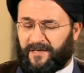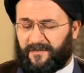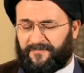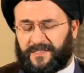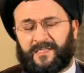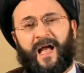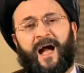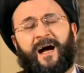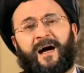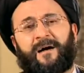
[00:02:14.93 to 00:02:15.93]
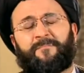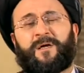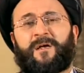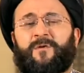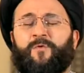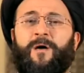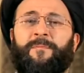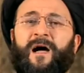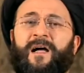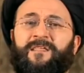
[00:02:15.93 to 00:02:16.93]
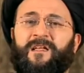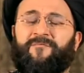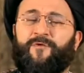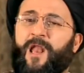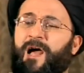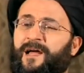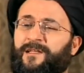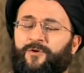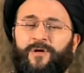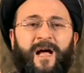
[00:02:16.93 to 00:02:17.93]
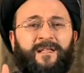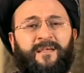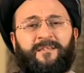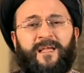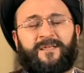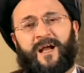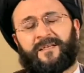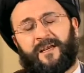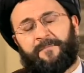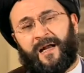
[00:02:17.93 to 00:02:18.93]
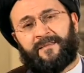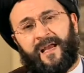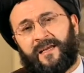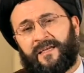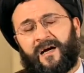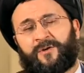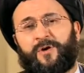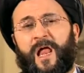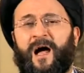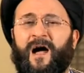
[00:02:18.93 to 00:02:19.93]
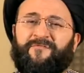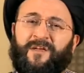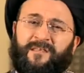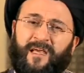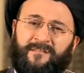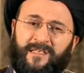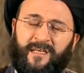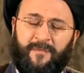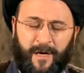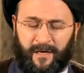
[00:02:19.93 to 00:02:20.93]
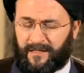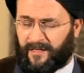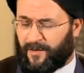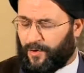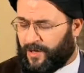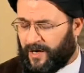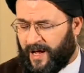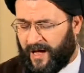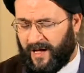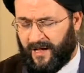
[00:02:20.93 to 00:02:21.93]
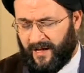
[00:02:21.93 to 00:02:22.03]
في السحاب وما ادري فلان ينادي الدجاجه بعد ان ياكلها فتاتيه مره اخرى